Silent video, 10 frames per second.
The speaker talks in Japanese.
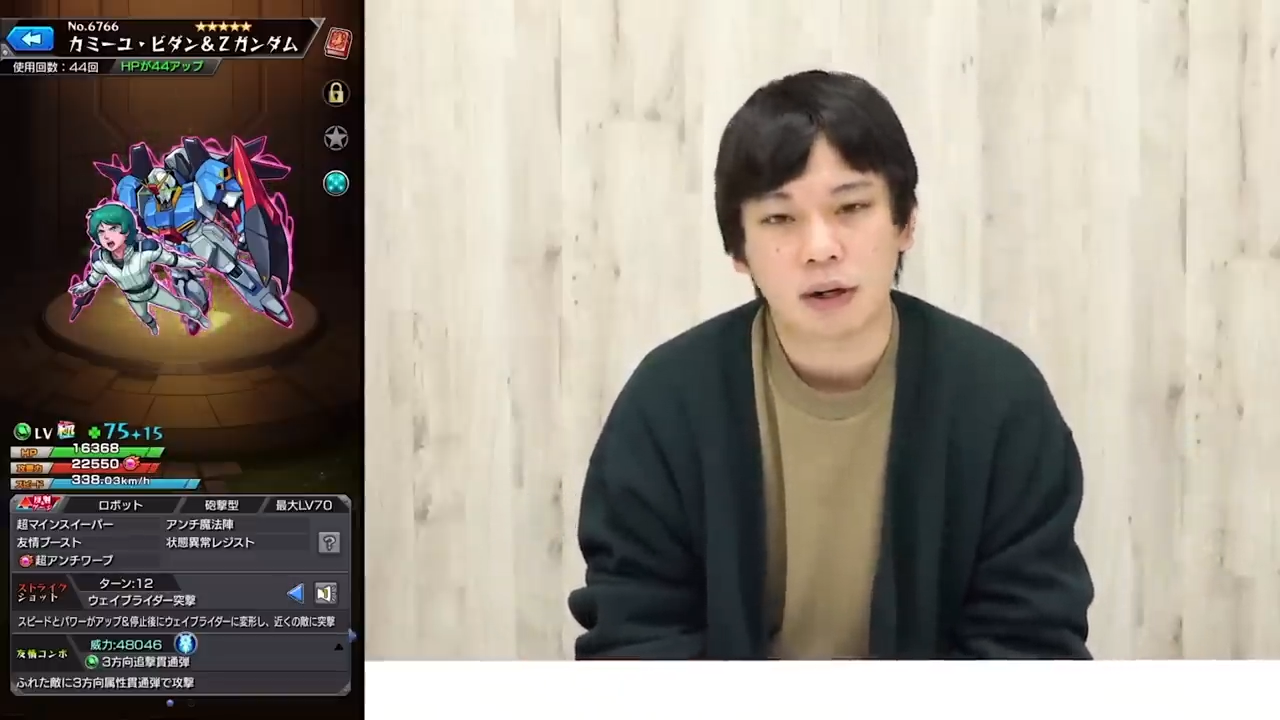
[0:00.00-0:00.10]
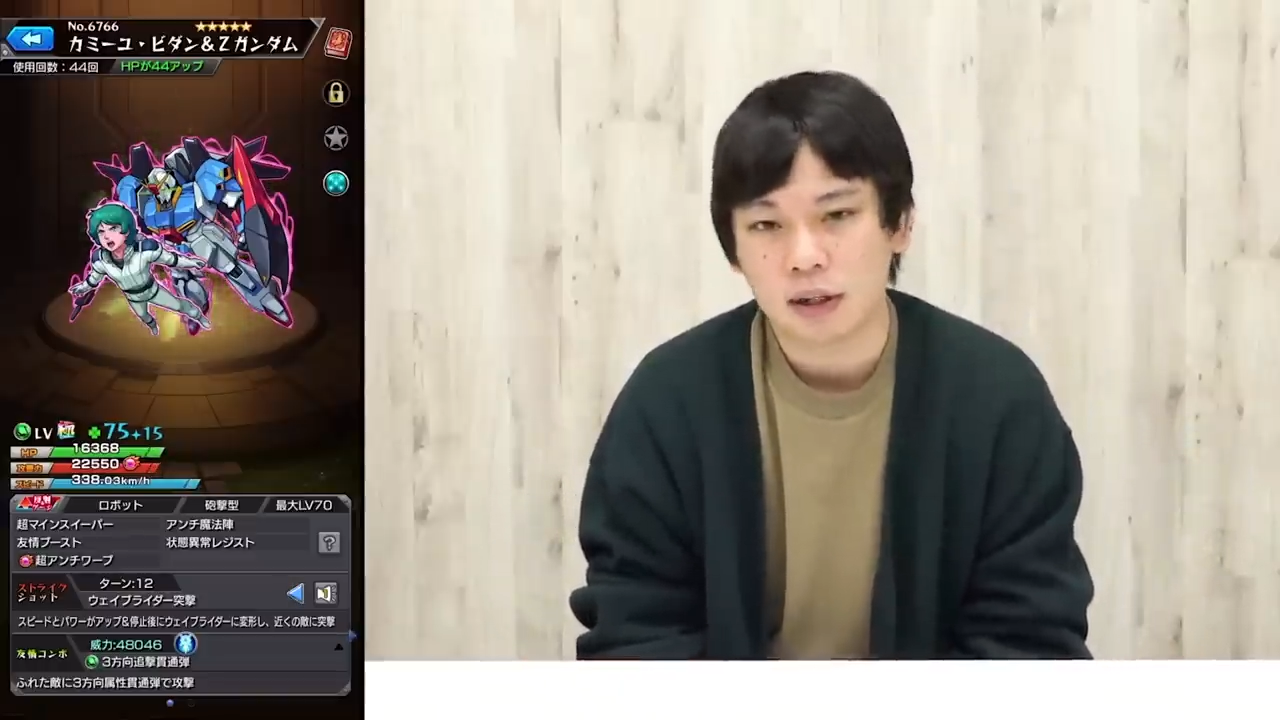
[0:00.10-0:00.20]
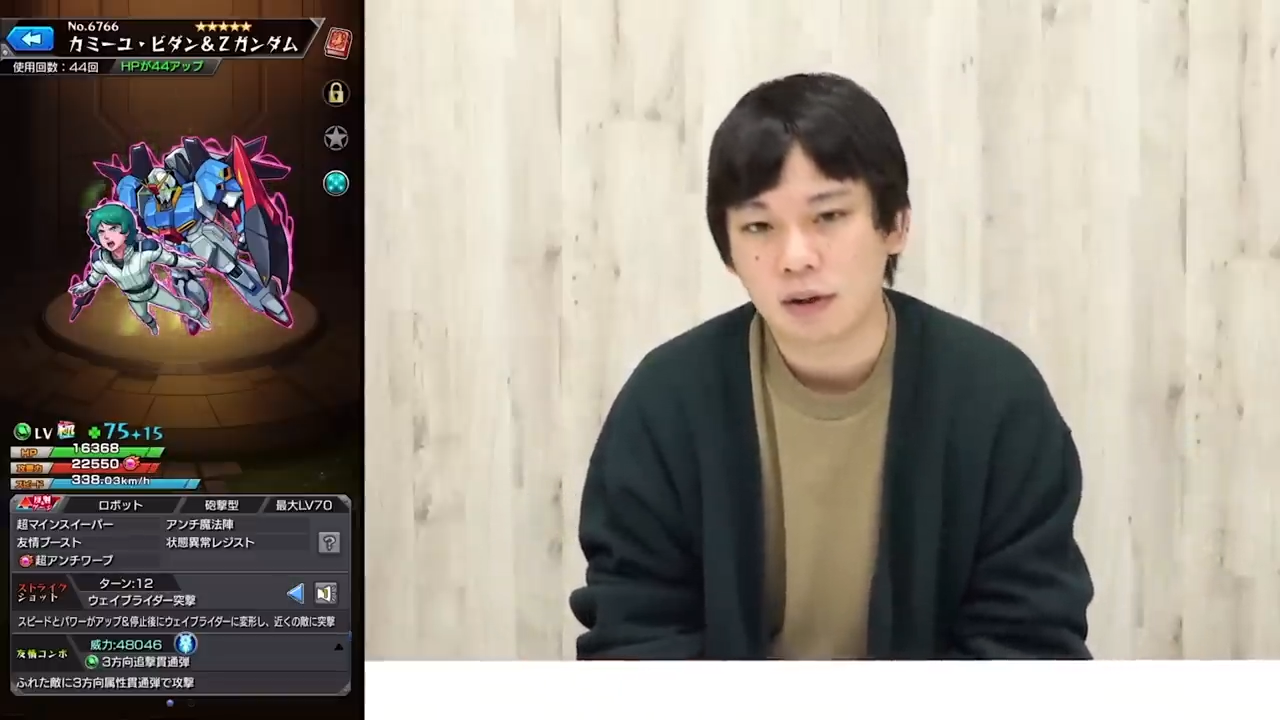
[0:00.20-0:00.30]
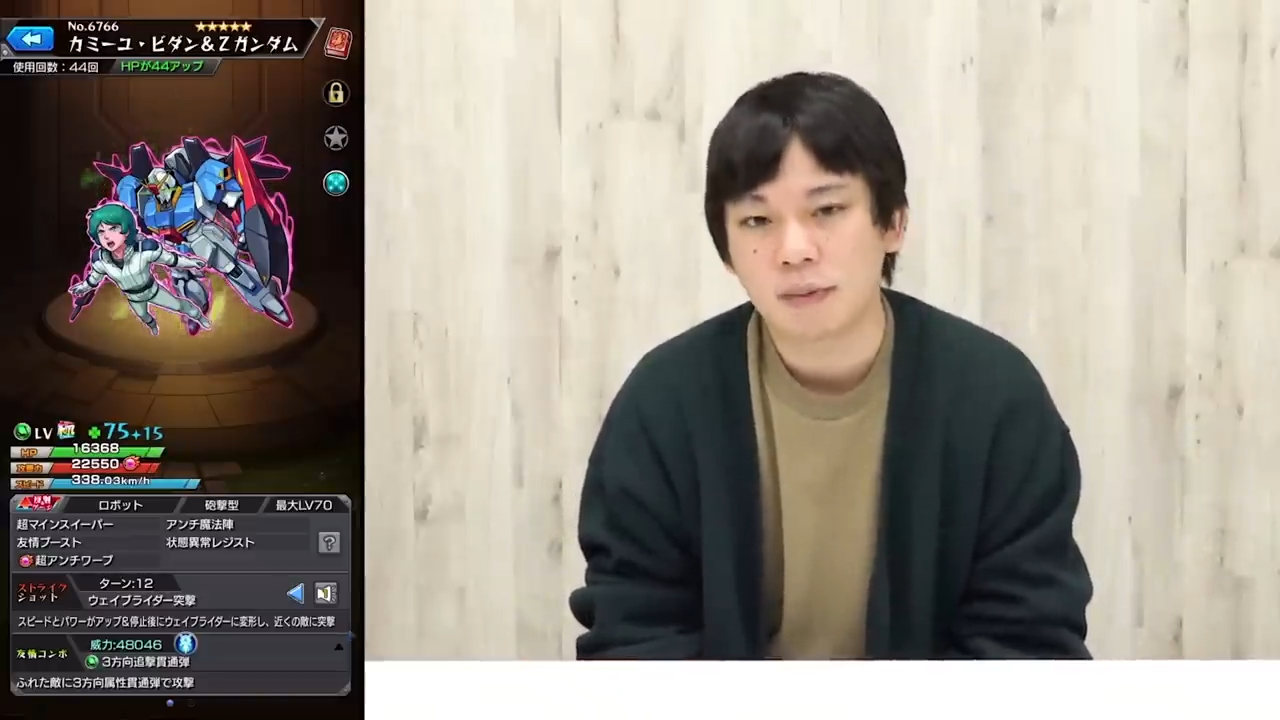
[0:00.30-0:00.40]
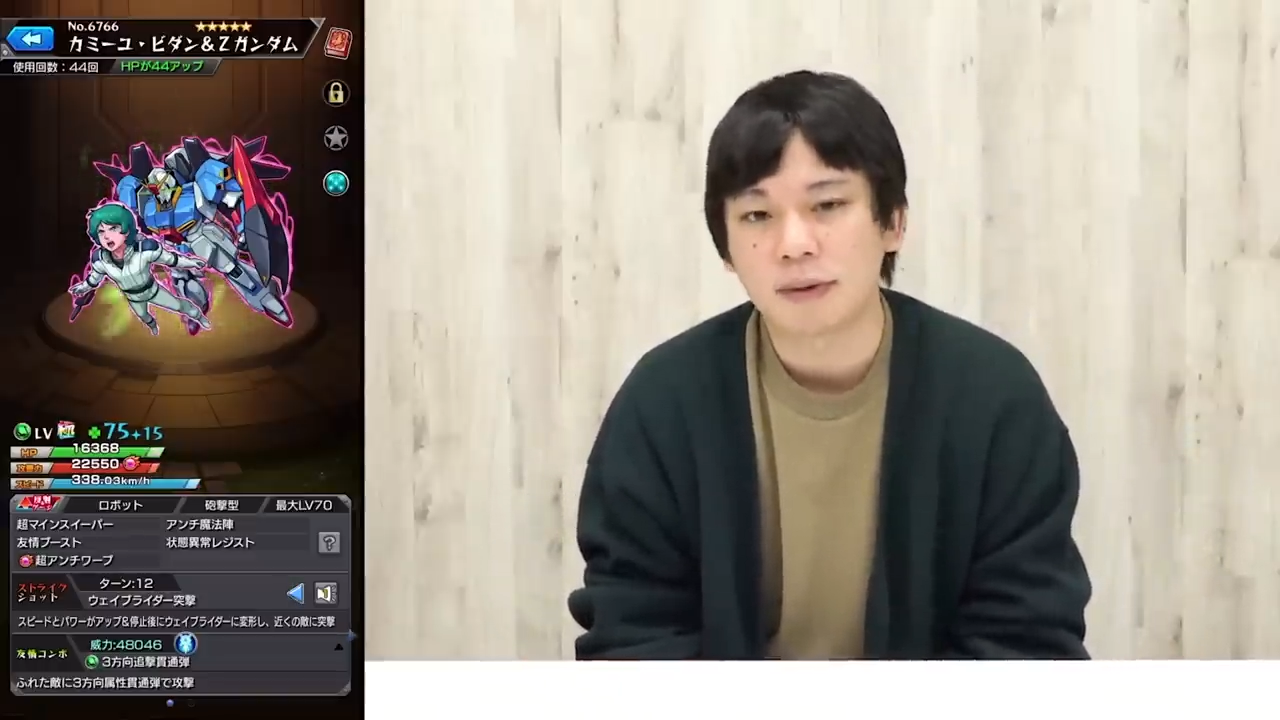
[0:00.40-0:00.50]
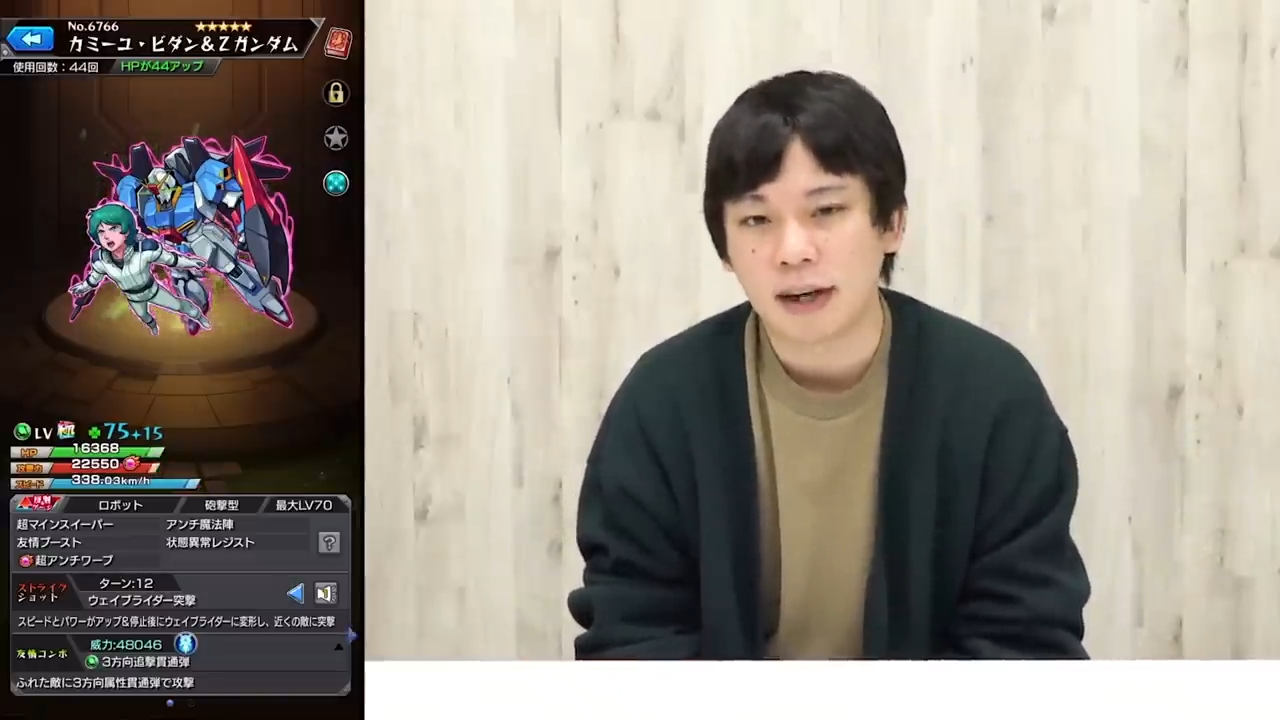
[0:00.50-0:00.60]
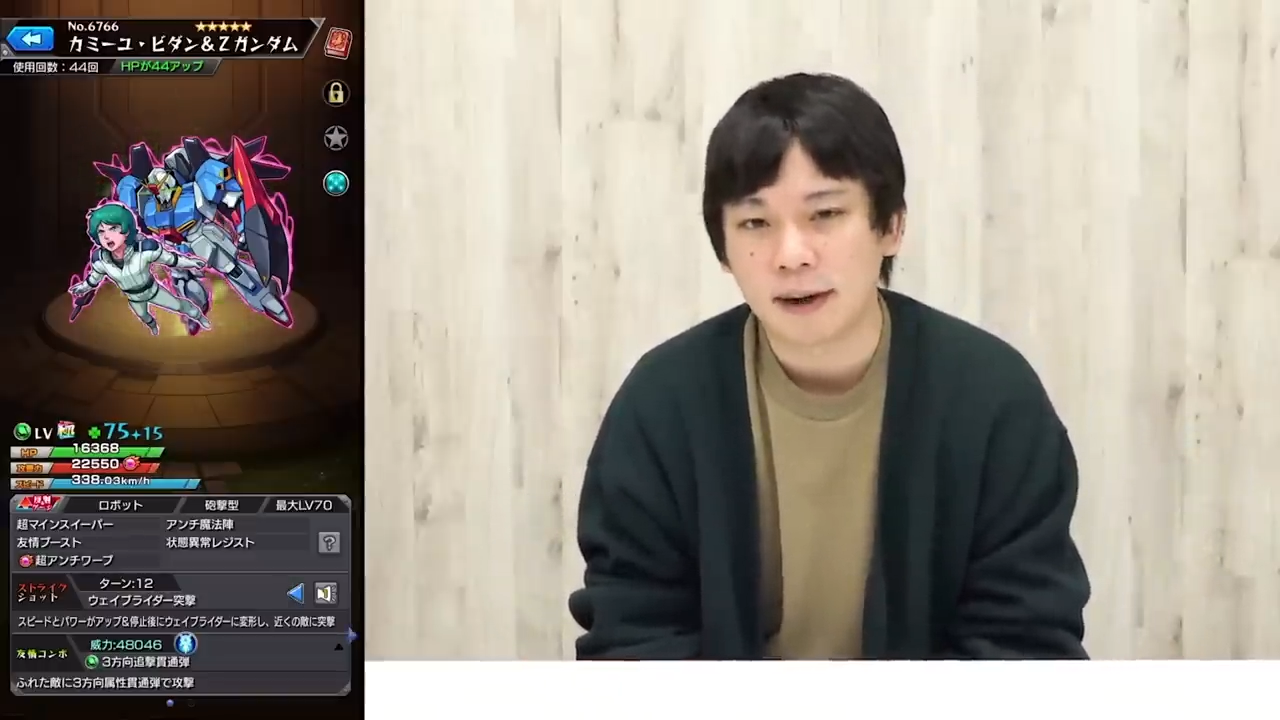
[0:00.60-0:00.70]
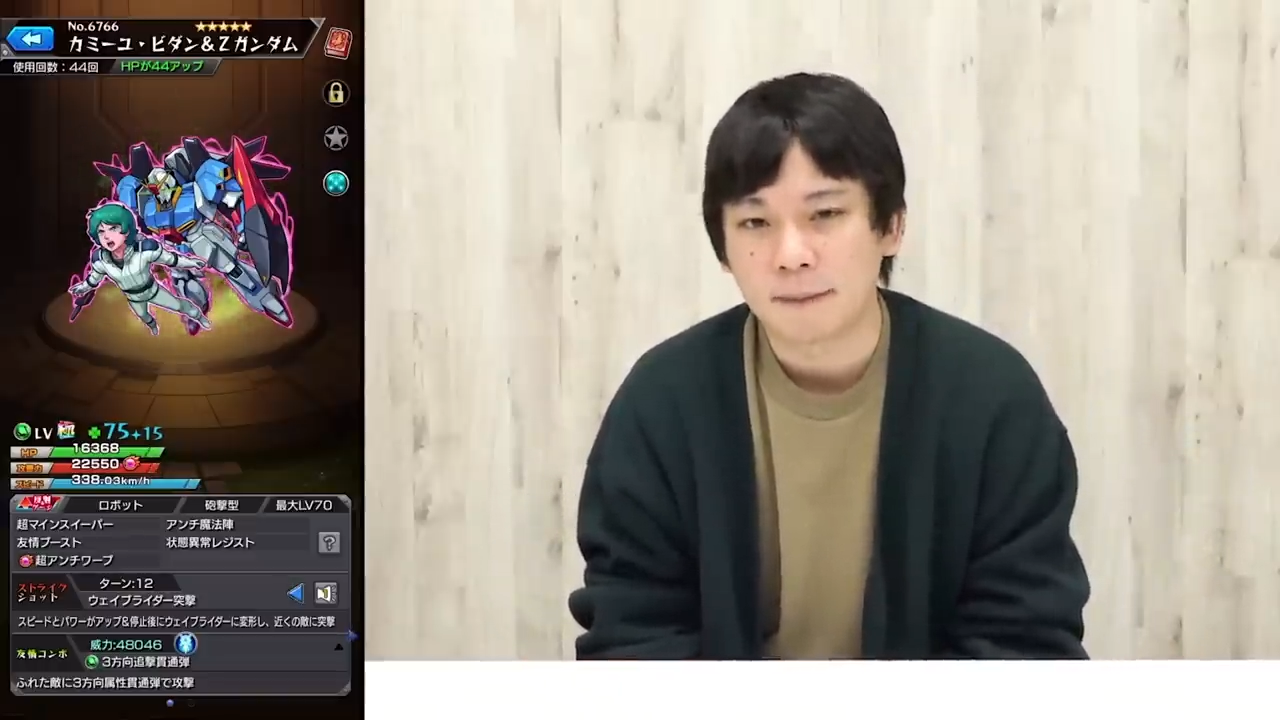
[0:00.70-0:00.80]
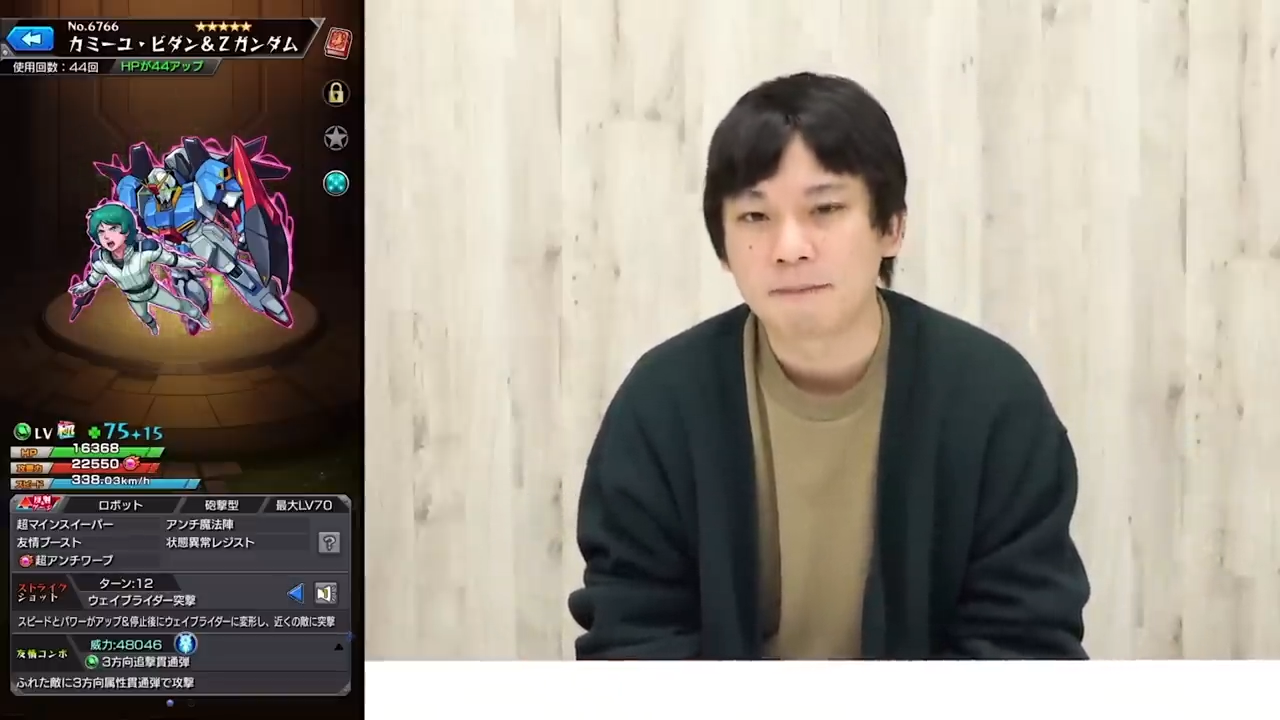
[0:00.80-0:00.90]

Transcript: がいいと思うな